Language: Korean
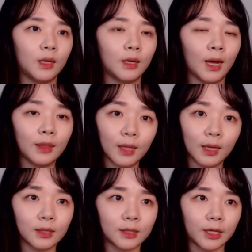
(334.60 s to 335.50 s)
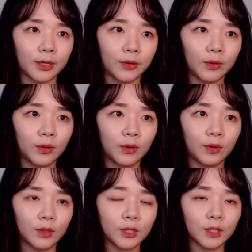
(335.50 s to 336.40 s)
한 달이 지나요.
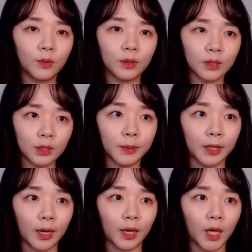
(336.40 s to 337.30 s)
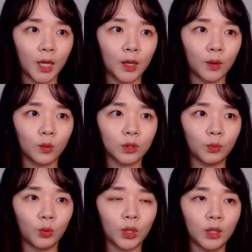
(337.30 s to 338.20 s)
10월 10일에
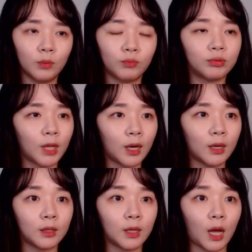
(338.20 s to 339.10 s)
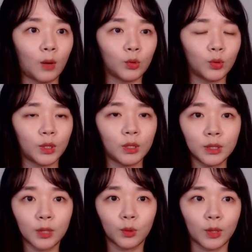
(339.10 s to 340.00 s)
고재봉이 부대가 있는 강원도
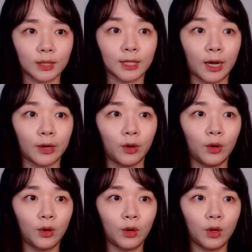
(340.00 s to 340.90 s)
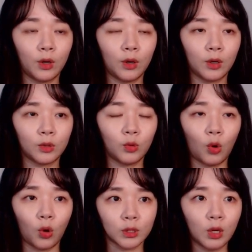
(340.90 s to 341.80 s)
인제로 다시 가요. 그리고
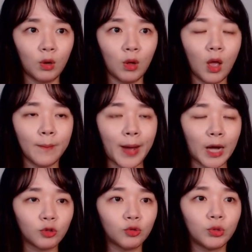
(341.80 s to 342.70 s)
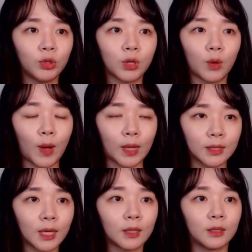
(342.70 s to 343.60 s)
거기서 박중령의
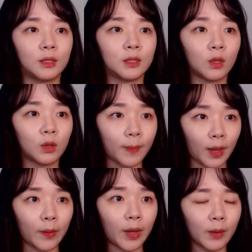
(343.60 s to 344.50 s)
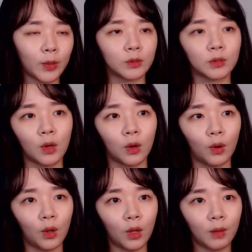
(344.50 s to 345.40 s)
관사 근처를 배회하면서
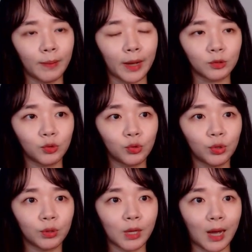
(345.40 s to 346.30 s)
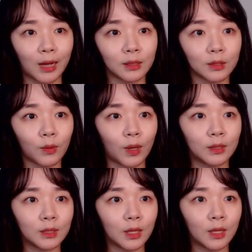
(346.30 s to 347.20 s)
박중령이 아직
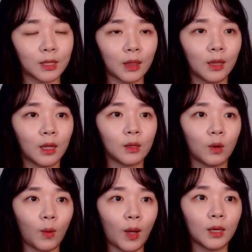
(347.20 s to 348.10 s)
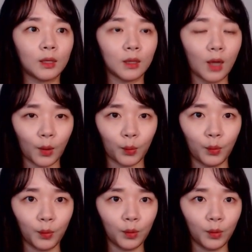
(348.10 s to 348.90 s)
관사에 산다는 걸 확인을 하고